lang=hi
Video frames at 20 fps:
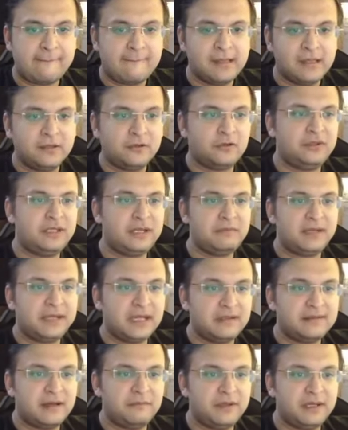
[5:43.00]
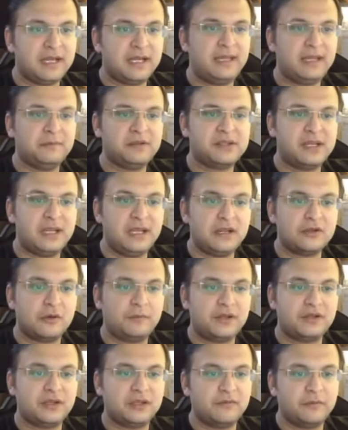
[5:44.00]
तो ये मेरे ख्याल से हमने क्या किया अपने स्केलिंग जो
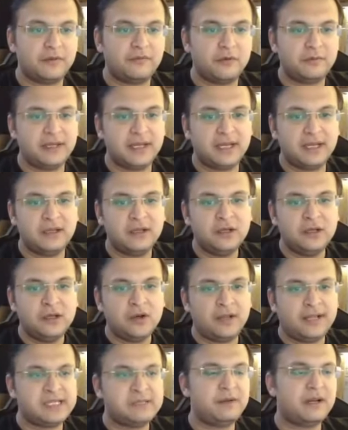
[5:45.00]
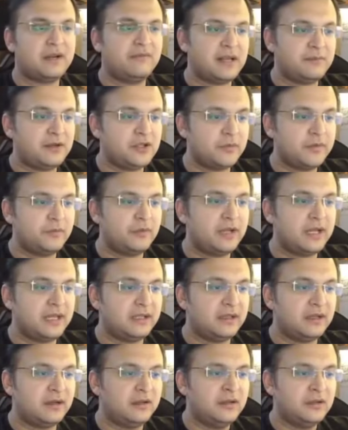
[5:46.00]
ऑपरेशन था वो परफॉर्म किया है और एज पर रिक्वायरमेंट हमें बोला गया
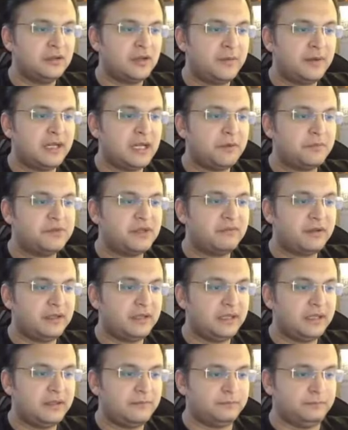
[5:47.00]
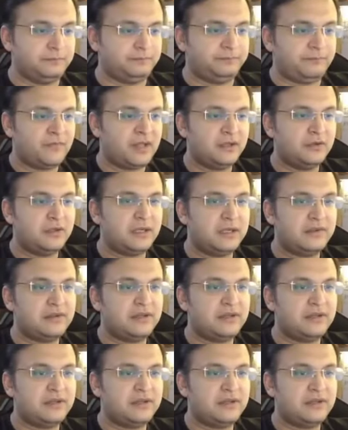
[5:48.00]
था अब अगर आप ऑब्जर्व करेंगे अंडरस्टैंड